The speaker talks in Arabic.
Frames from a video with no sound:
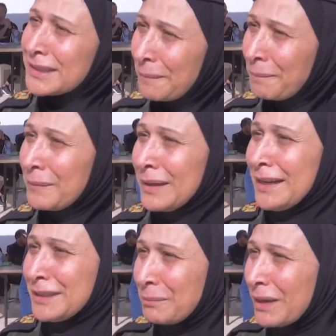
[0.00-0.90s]
تم
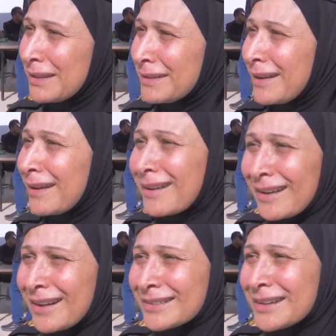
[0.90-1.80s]
اعتمادنا
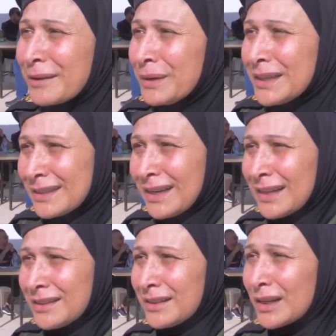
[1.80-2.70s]
كأعضاء
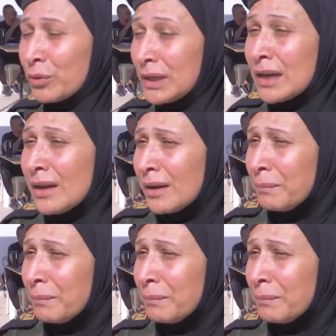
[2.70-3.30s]
بالاتحاد الدولي